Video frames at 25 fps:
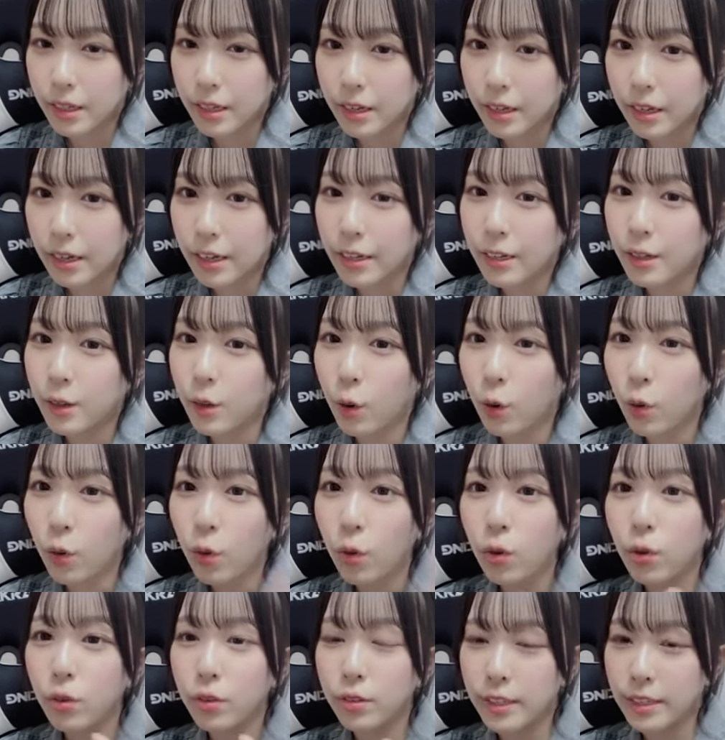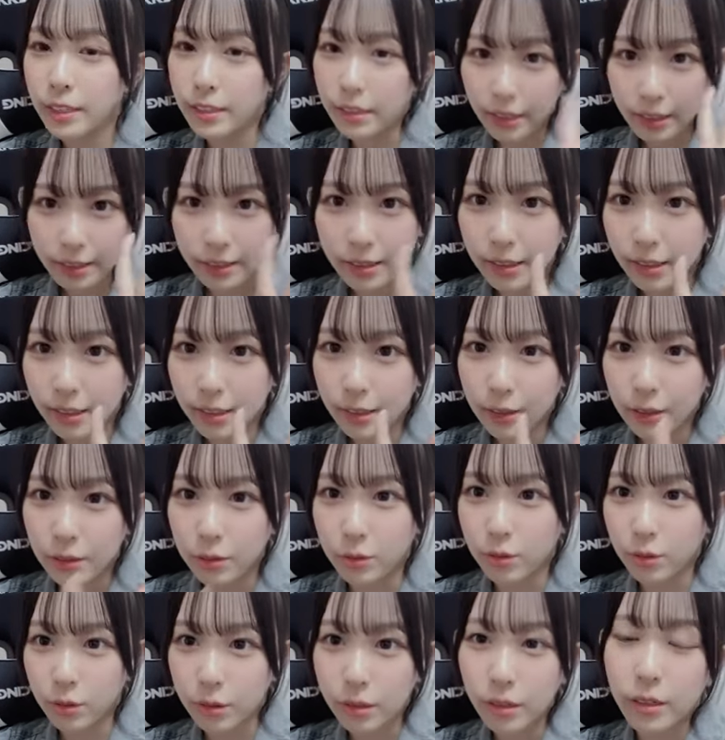あほうで勝ったってこ
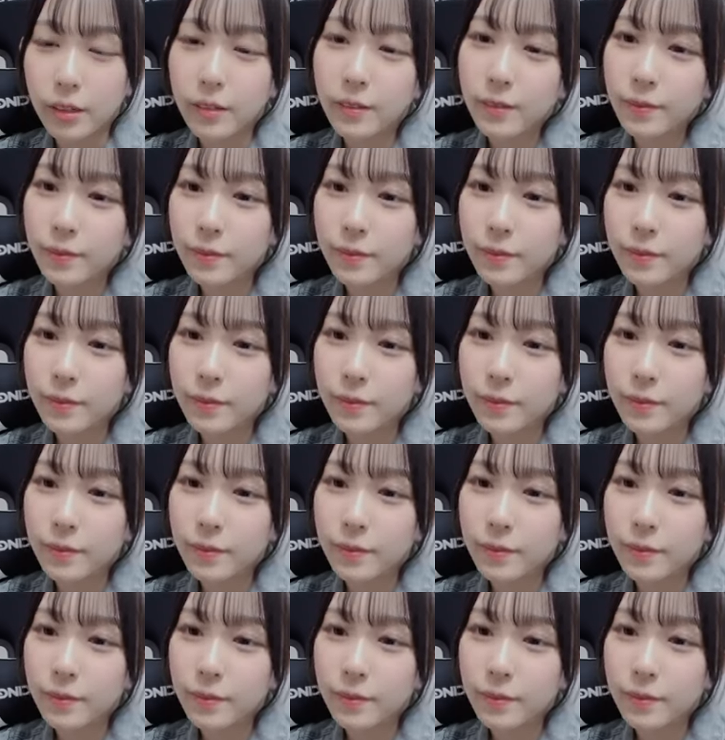とか